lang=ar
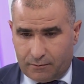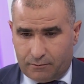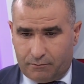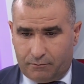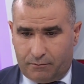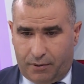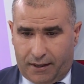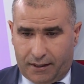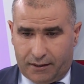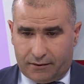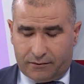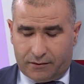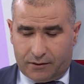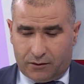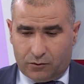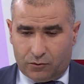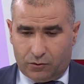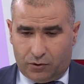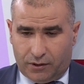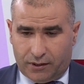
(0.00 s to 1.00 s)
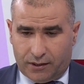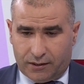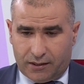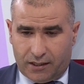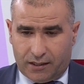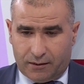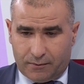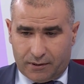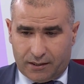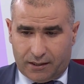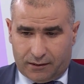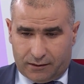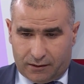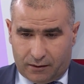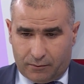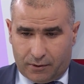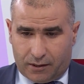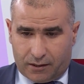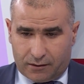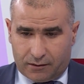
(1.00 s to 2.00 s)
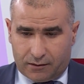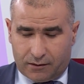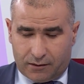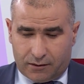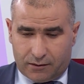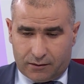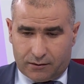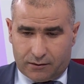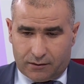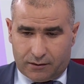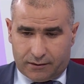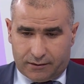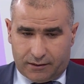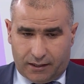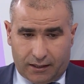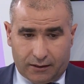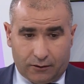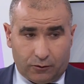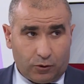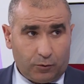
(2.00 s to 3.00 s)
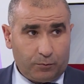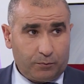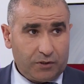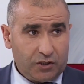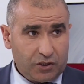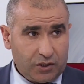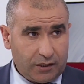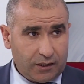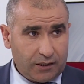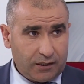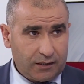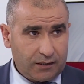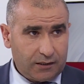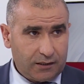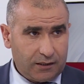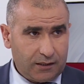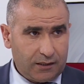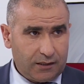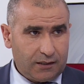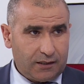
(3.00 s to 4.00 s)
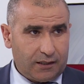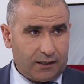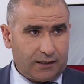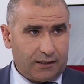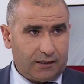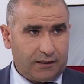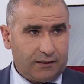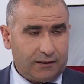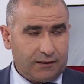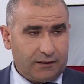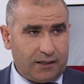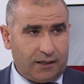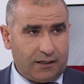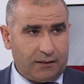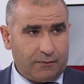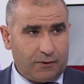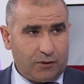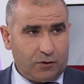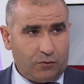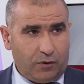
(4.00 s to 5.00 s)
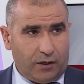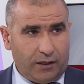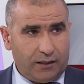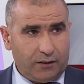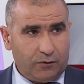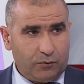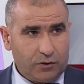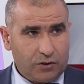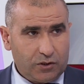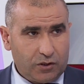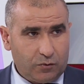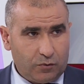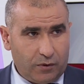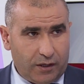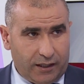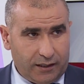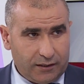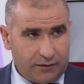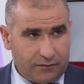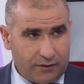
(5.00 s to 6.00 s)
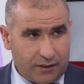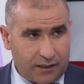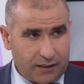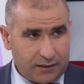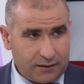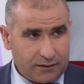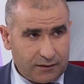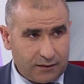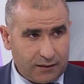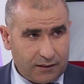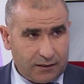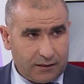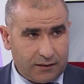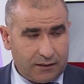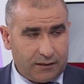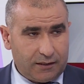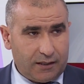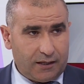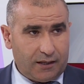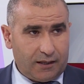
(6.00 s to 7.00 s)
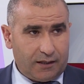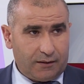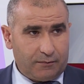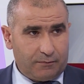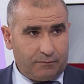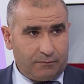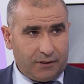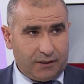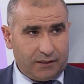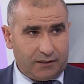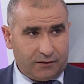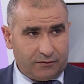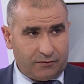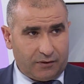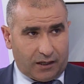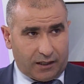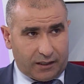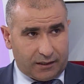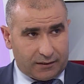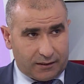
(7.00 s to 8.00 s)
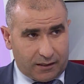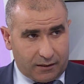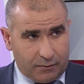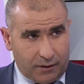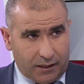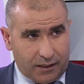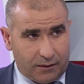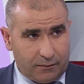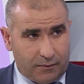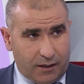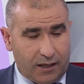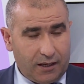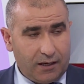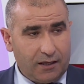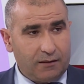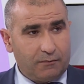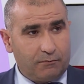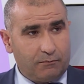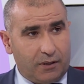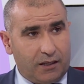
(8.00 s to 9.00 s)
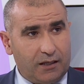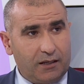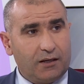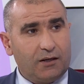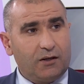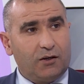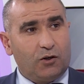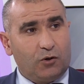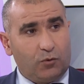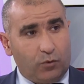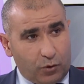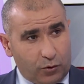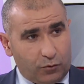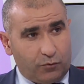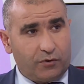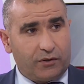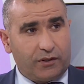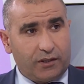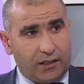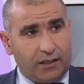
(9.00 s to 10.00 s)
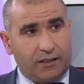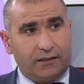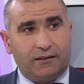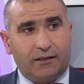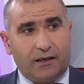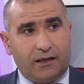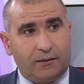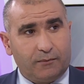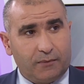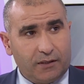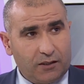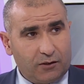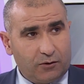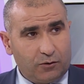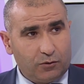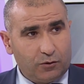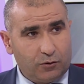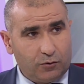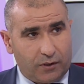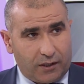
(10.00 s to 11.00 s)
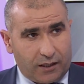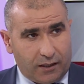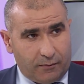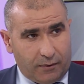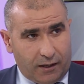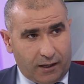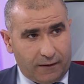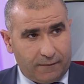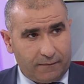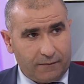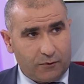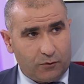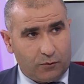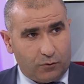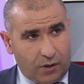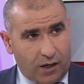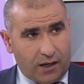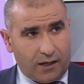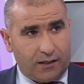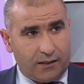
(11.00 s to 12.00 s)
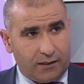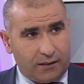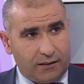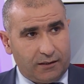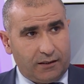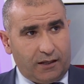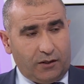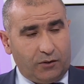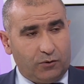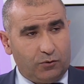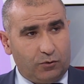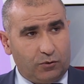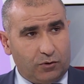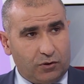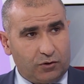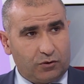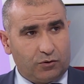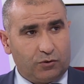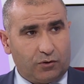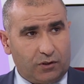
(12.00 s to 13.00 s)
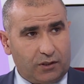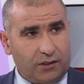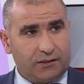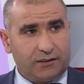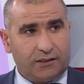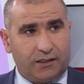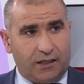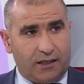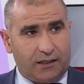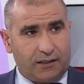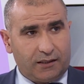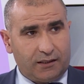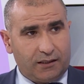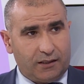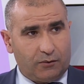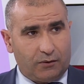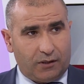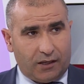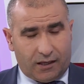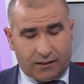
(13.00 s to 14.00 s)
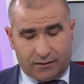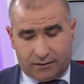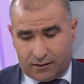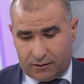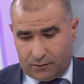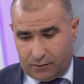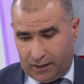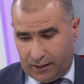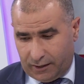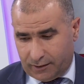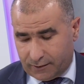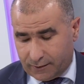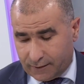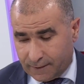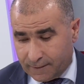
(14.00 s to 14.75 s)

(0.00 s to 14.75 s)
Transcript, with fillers: بحيث أنه إحنا دائما نعتبر الاتحاد الأوروبي شريك لكن دائما هو على الوجه الواحد فقط لا باتفاقية رابح رابح بل هو يفضل أن دائما يكون هو الرابح ونحن السوق الاستهلاكية والخاسر الواحد